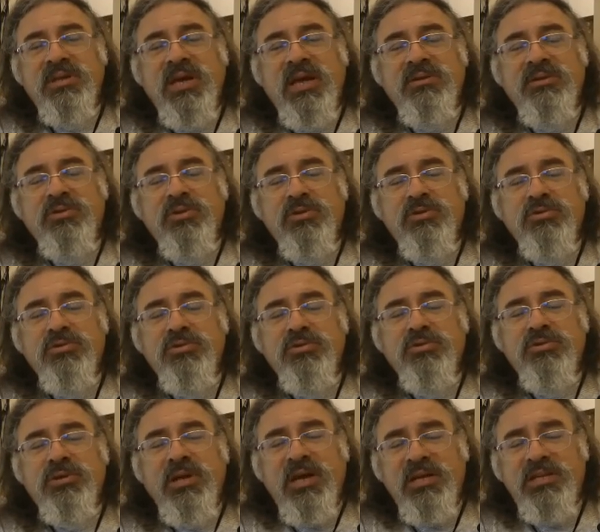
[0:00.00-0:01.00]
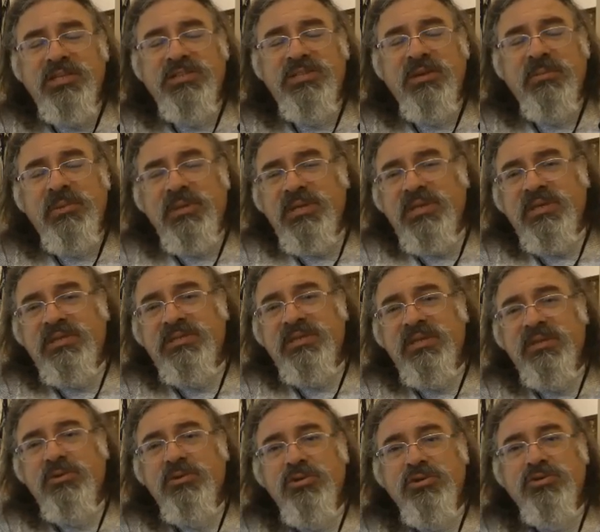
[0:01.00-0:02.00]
Ya döndüğün gün aç demedik ki sana.